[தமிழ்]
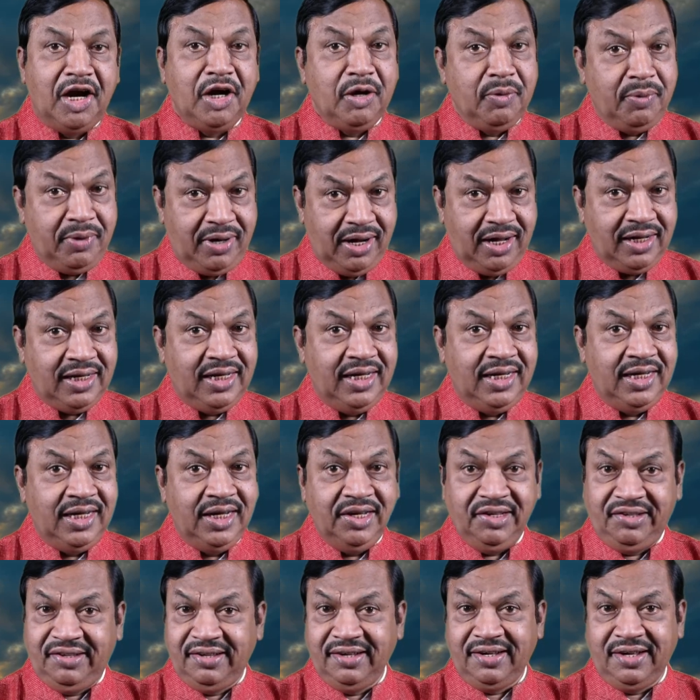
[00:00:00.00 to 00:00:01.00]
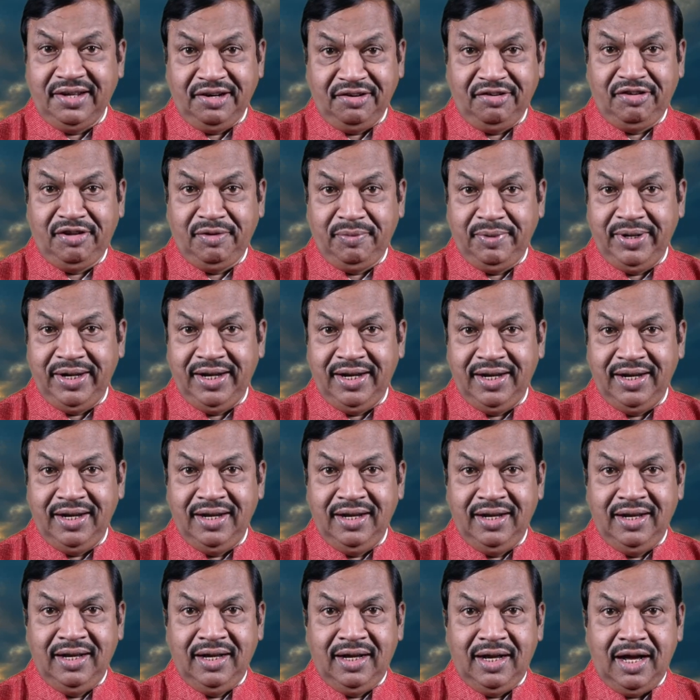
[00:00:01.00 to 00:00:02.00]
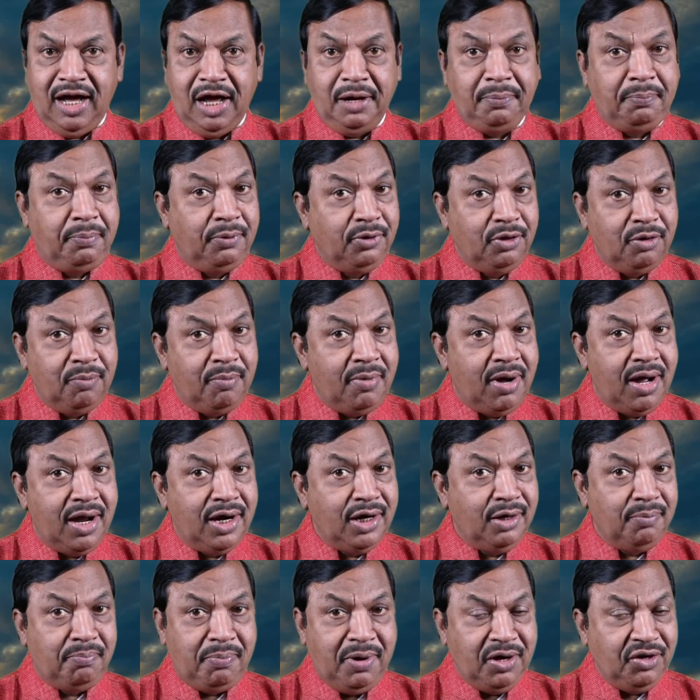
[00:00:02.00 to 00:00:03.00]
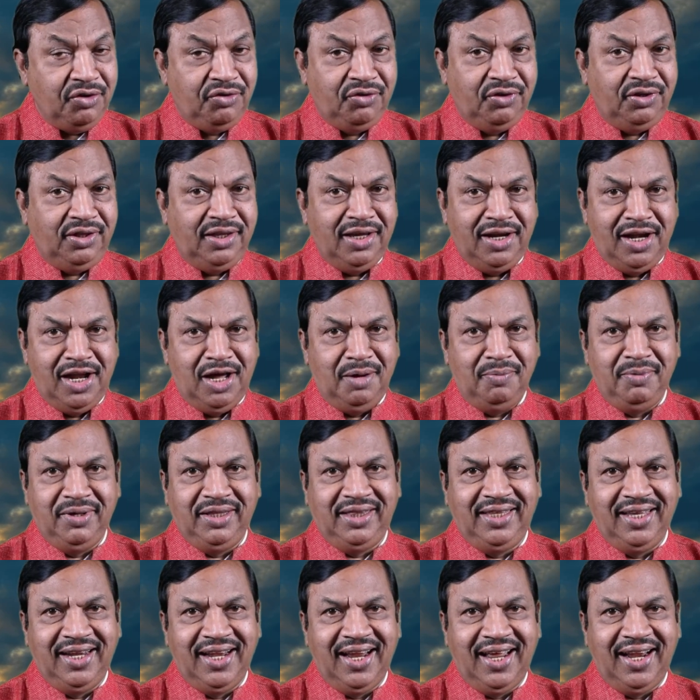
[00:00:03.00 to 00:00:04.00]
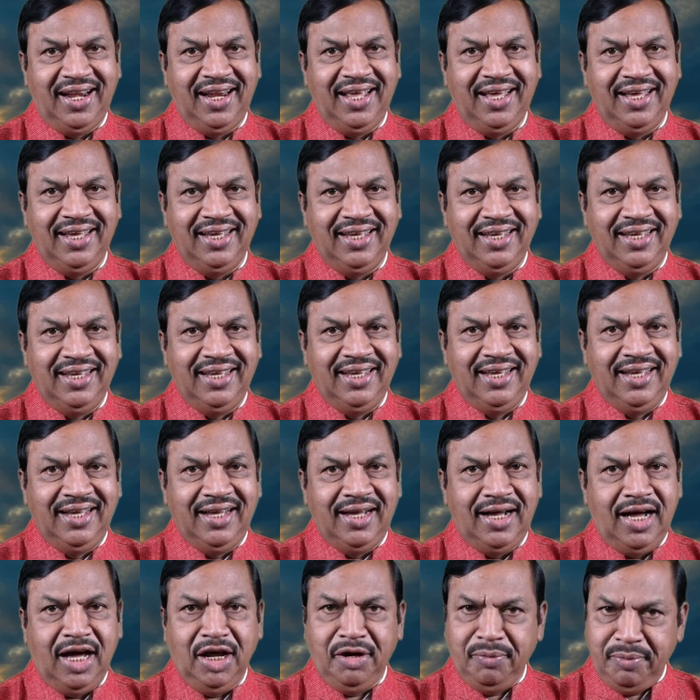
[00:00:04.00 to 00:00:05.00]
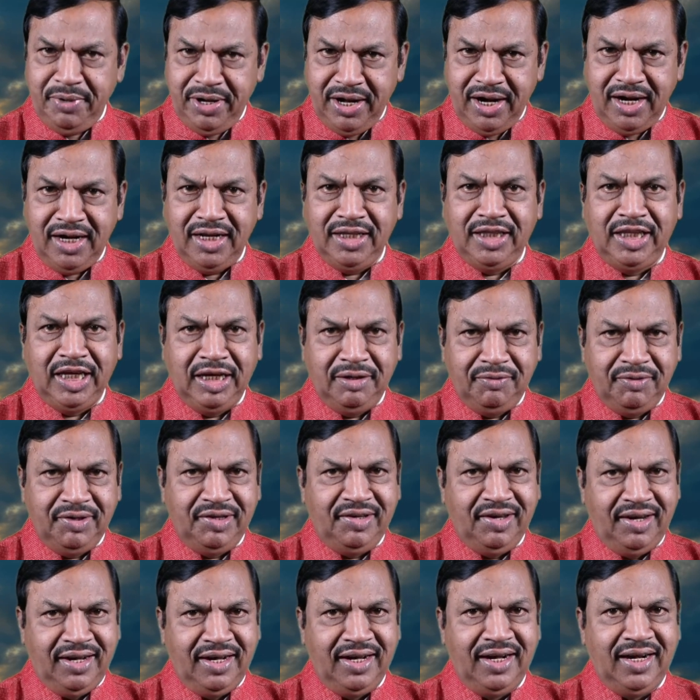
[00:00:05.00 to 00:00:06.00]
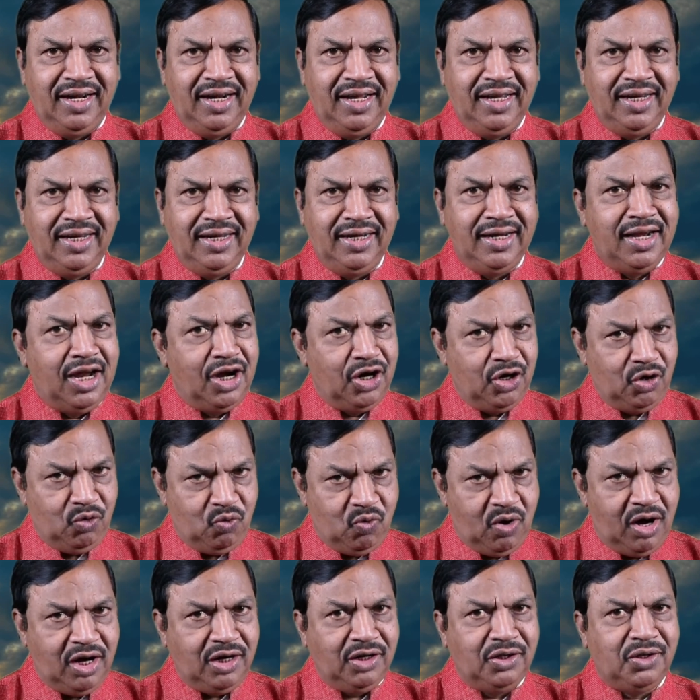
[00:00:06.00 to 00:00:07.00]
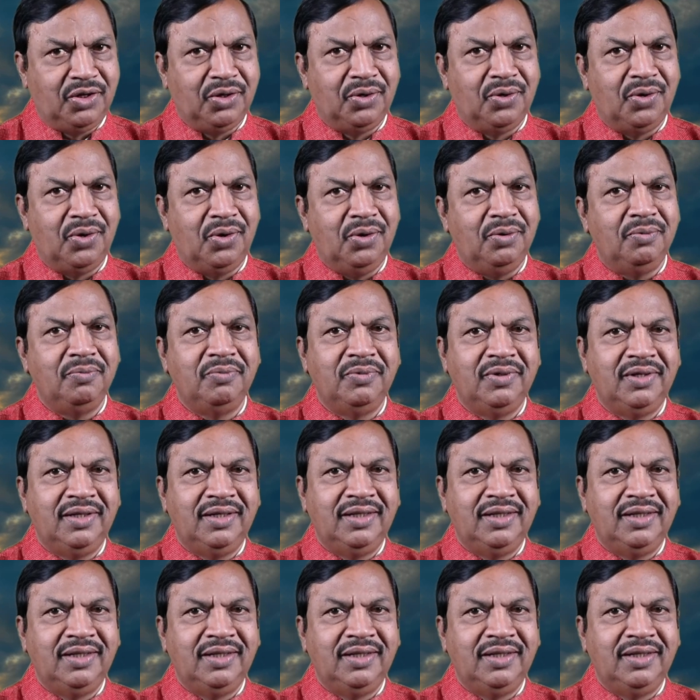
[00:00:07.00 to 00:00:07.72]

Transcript: ஆண்டவராகிய இயேசு கிறிஸ்துவின் அற்புதமான பரிசுத்த நாமத்தினால அருமையான தேவ ஜனங்களை நாங்கள் வாழ்த்துகிறோம்